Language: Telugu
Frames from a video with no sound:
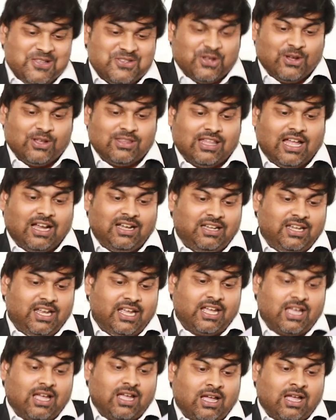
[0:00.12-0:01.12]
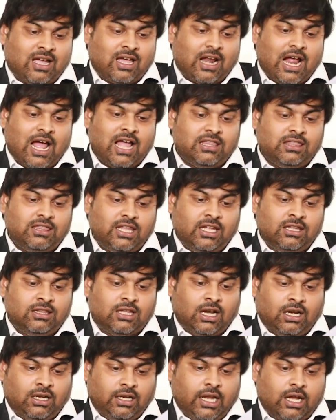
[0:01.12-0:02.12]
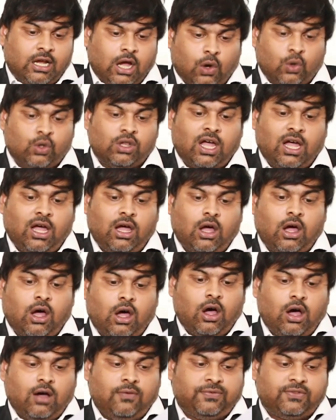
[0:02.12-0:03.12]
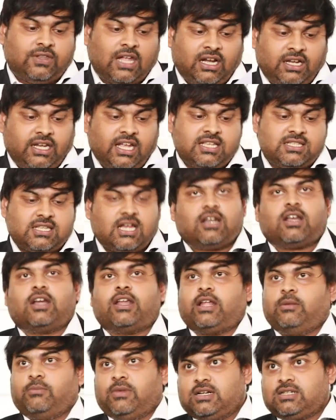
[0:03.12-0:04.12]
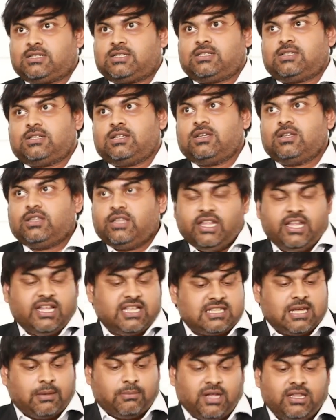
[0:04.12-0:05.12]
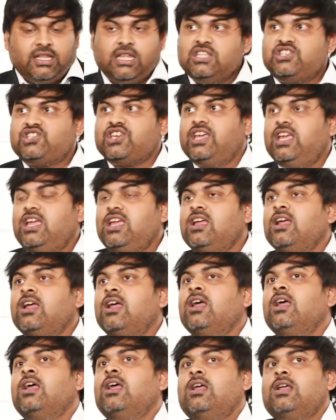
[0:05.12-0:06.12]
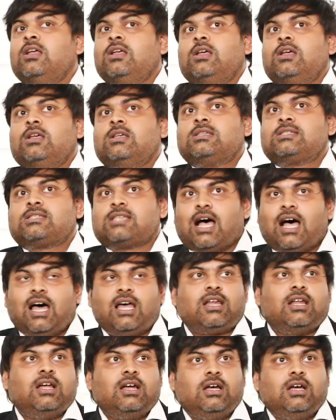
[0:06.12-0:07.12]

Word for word: సో నట్టి క్రాంతి నట్టి కరుణ ఆఫ్ నటీస్ ఎంటర్టైన్మెంట్స్ దీనికి సంబంధించి సార్